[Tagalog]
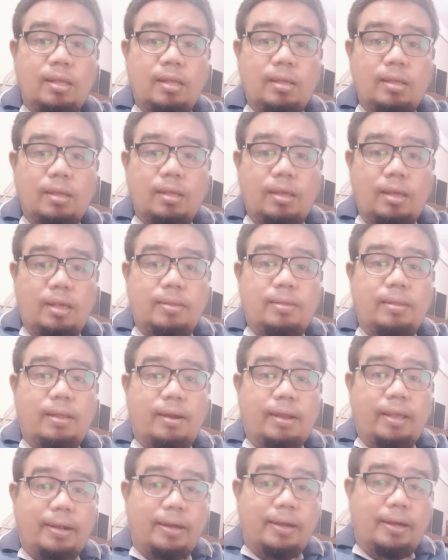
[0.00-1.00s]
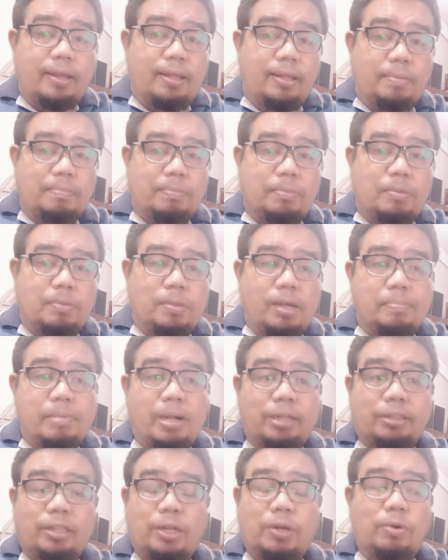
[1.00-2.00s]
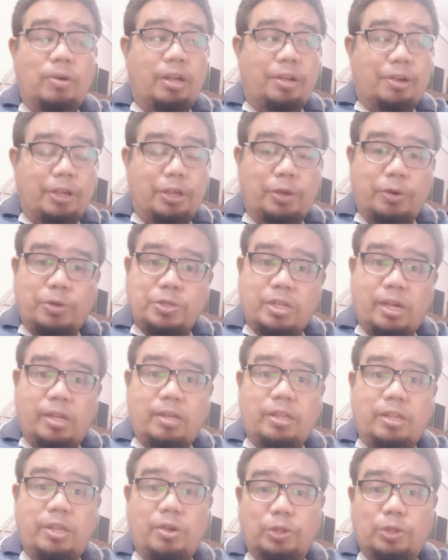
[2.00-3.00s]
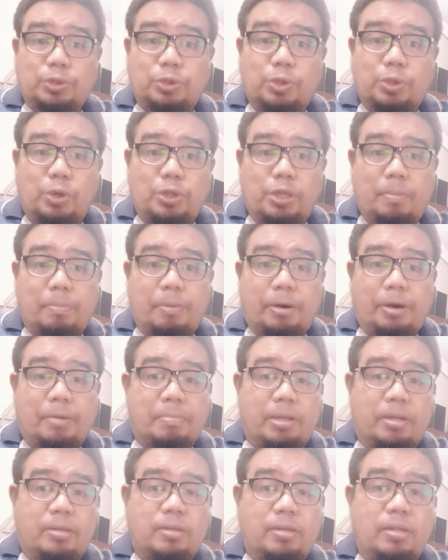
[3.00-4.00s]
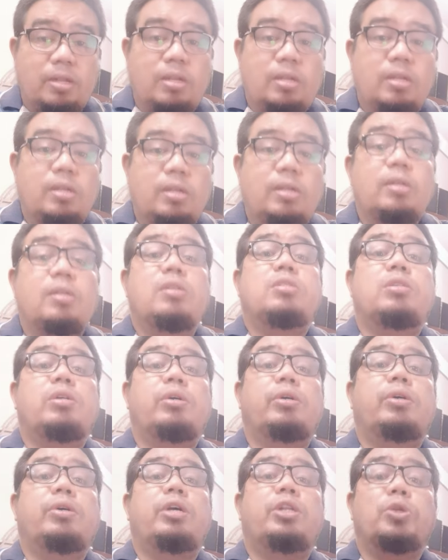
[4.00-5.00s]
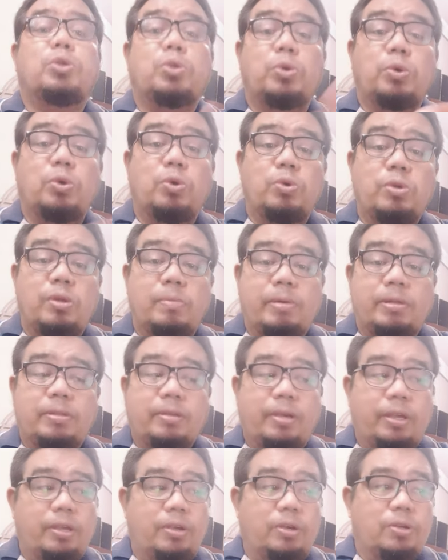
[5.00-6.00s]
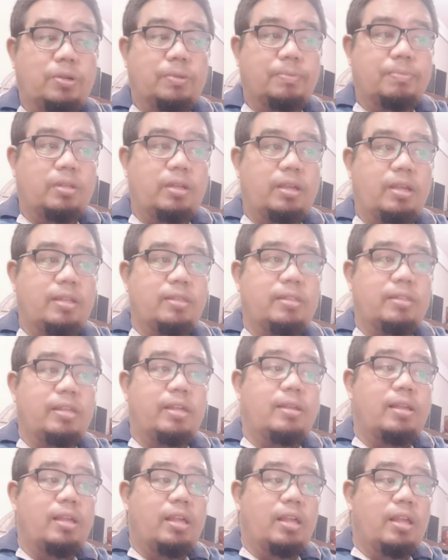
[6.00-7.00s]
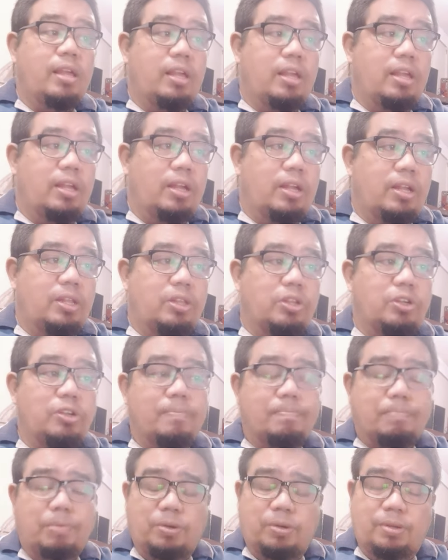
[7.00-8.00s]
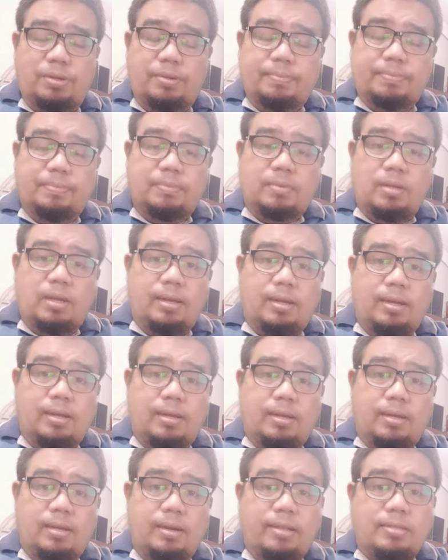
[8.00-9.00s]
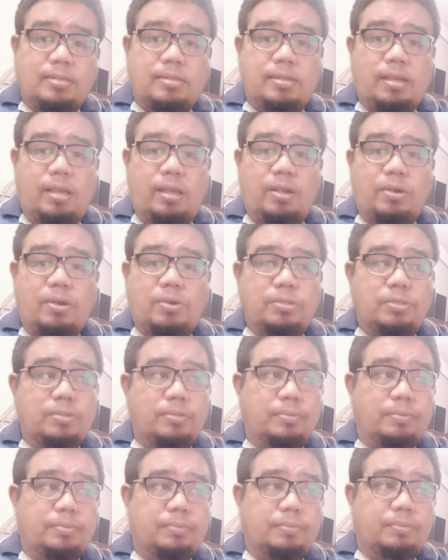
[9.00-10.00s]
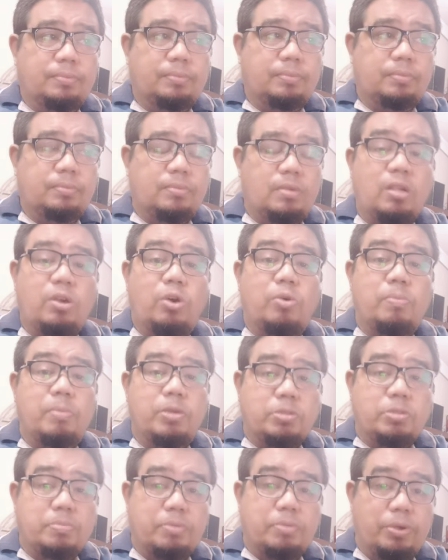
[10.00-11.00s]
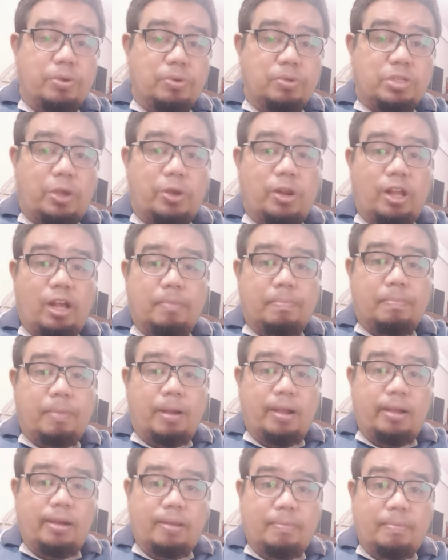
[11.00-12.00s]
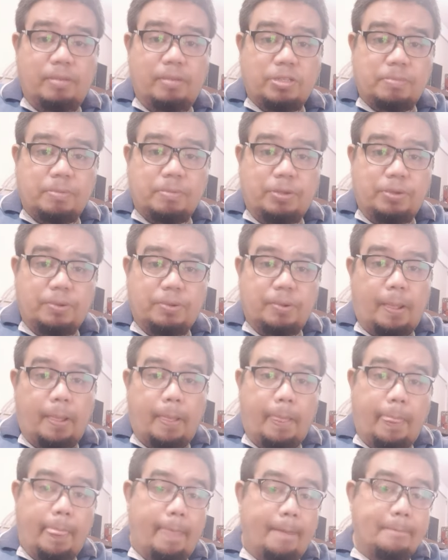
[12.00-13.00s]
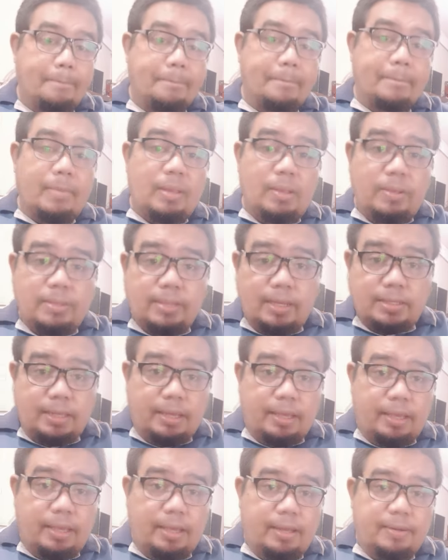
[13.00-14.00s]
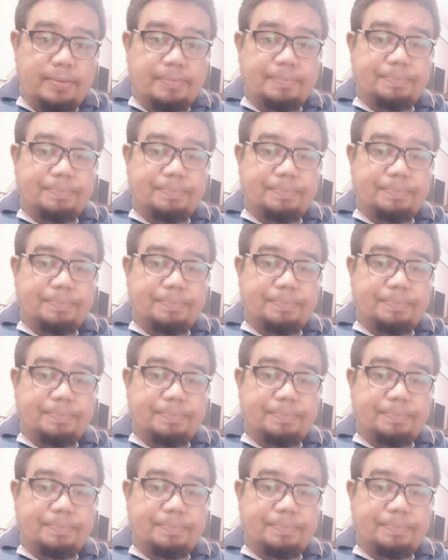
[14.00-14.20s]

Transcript: and directly uh, magtanong lang kayo kung saan yung auto loan department. So, ituturo naman kayo. And then, doon po, uh, let's say, kung ikaw mismo yung, sa'yo nakapangalan mismo yung, yung sasakyan,